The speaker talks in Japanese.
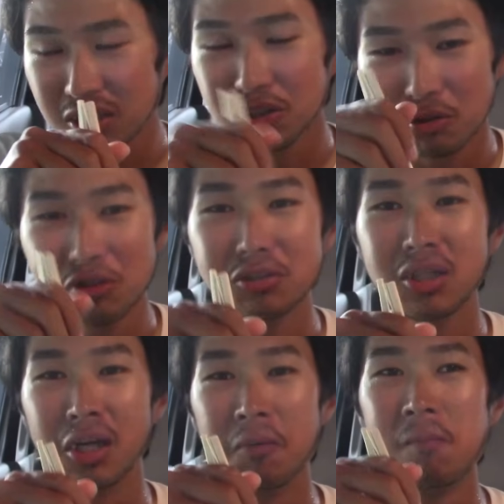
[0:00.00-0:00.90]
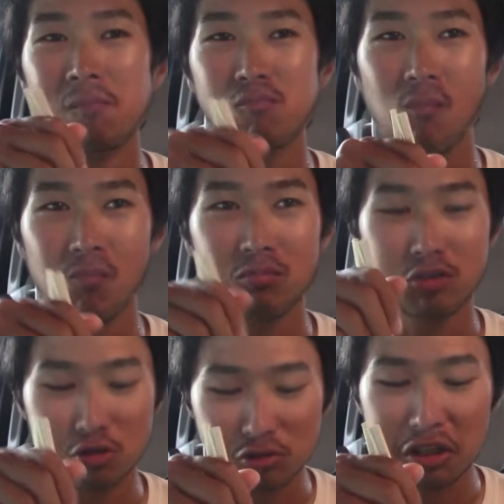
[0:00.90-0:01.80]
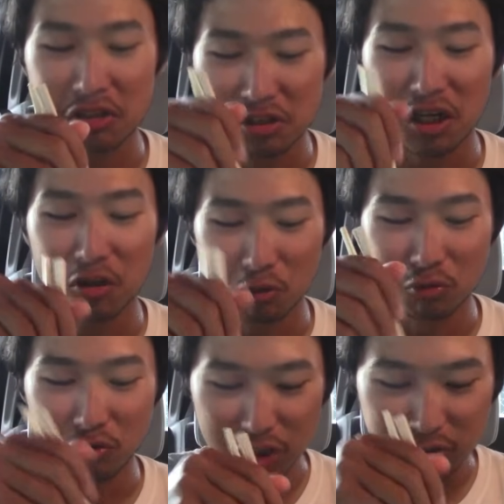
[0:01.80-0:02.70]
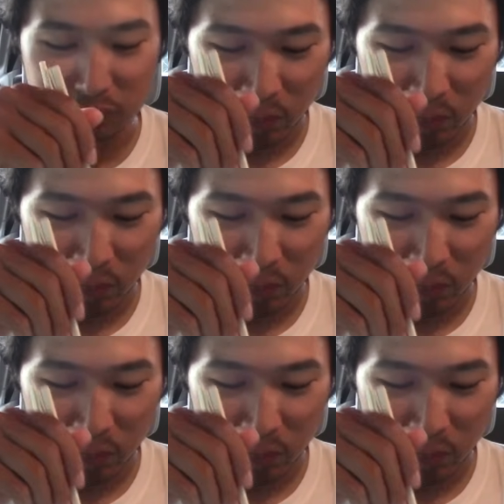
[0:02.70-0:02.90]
然余裕で、食卓に使える、本当に。うん。